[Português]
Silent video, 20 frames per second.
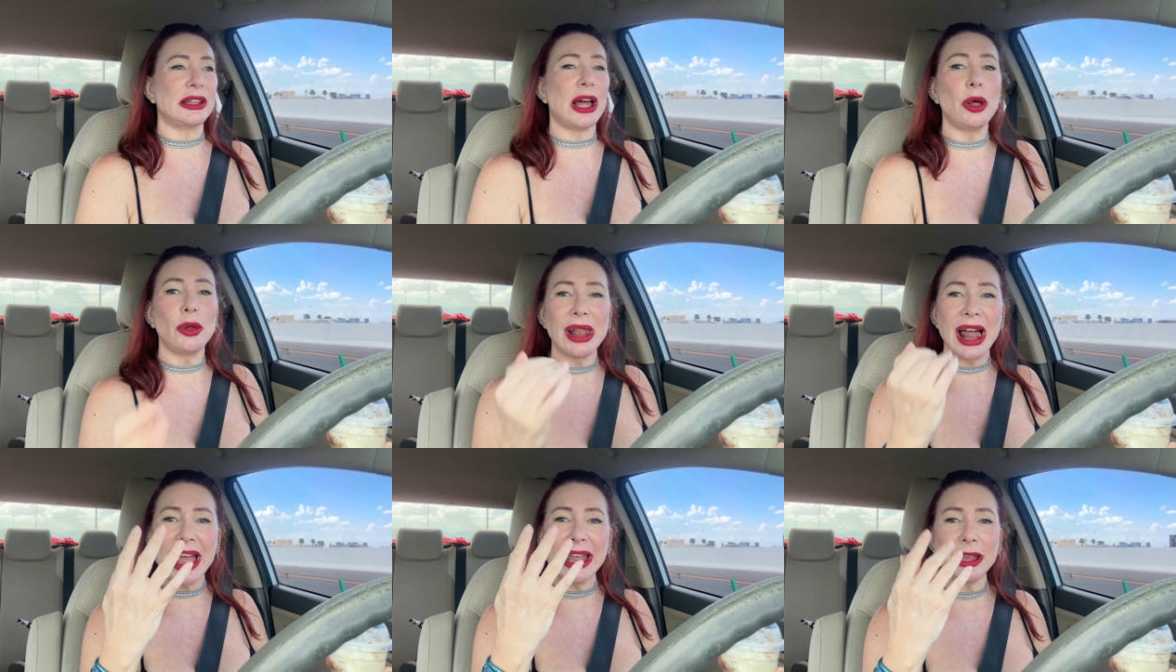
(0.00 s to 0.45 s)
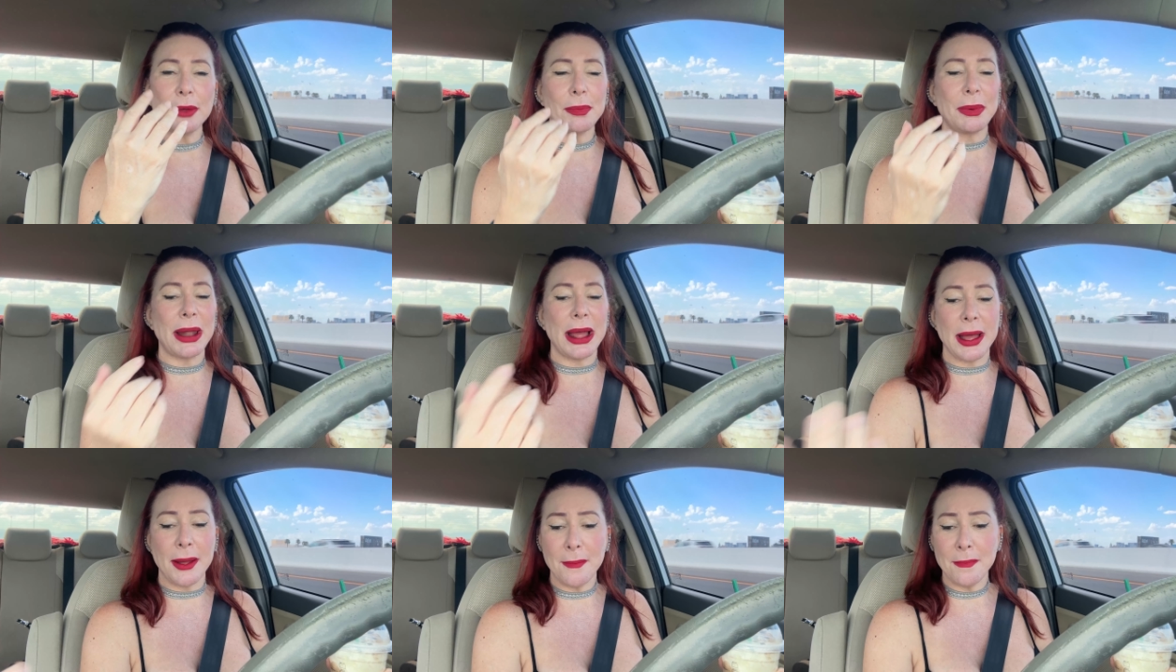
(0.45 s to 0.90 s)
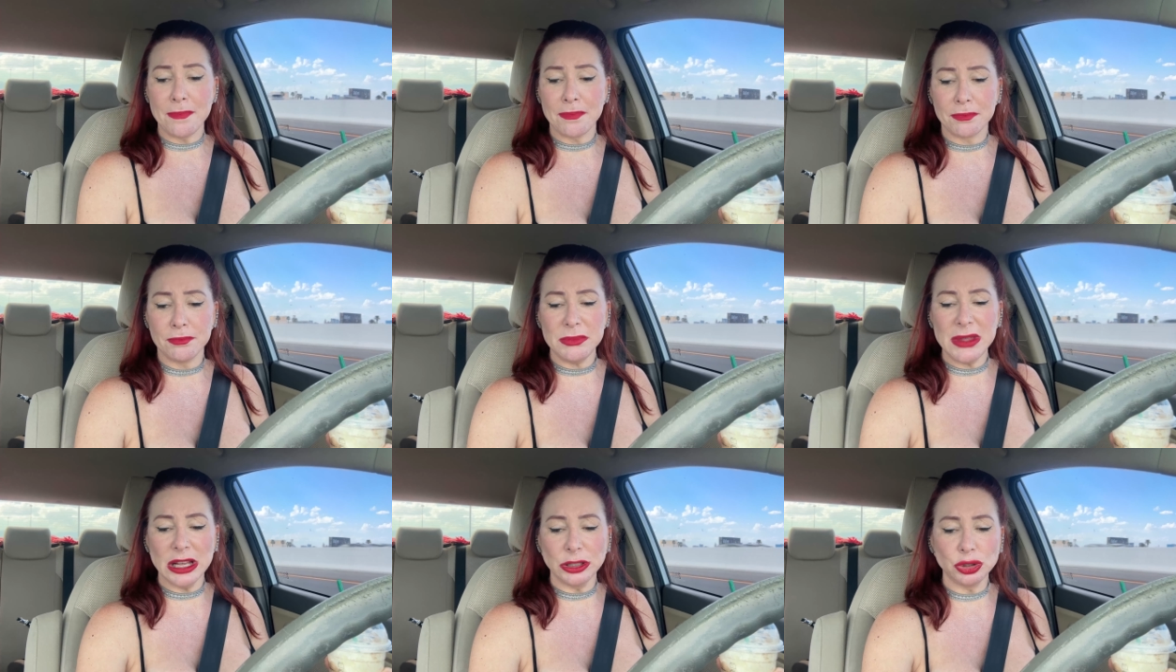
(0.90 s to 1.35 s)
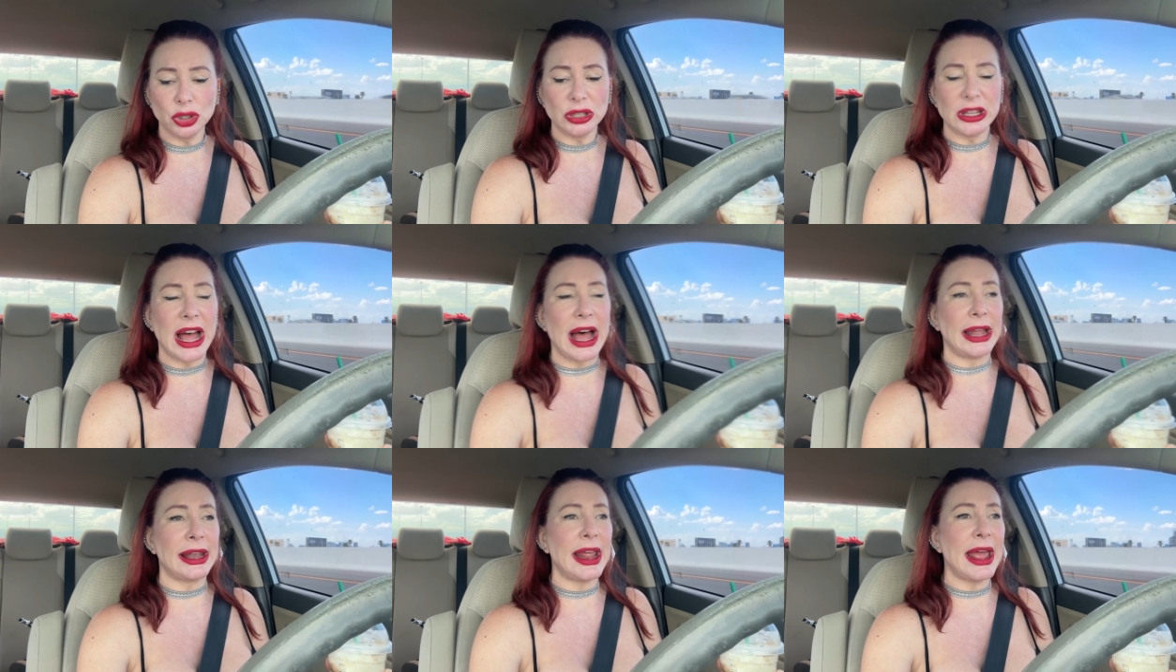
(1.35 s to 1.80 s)
Dá o um like para me
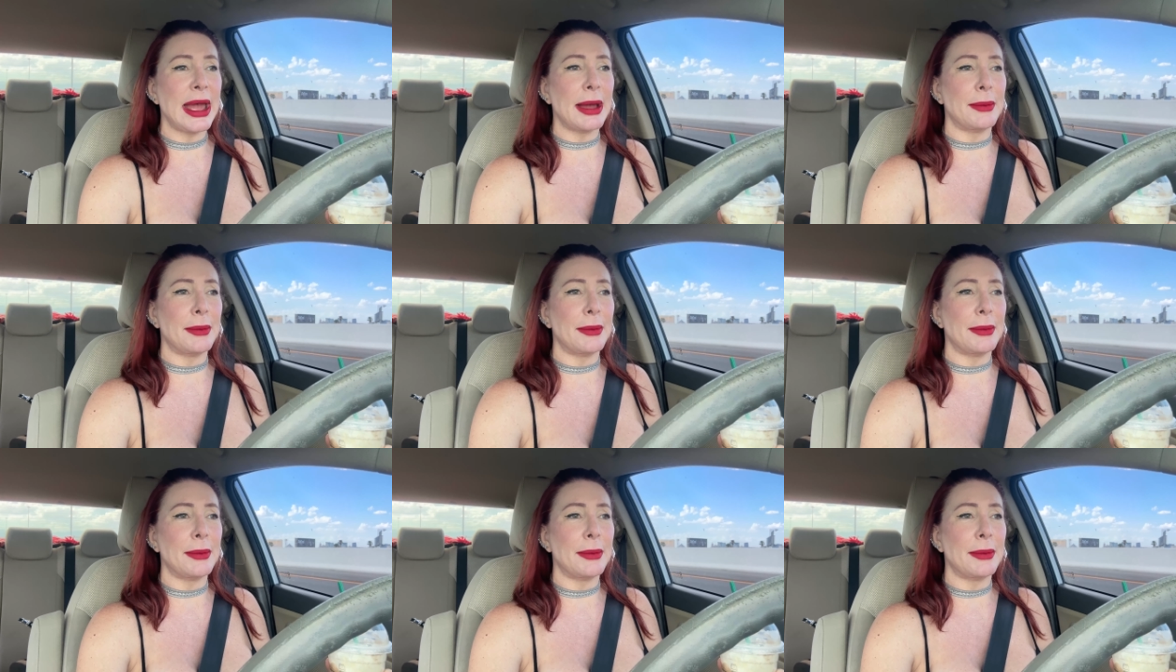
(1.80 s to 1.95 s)
ajudar, né?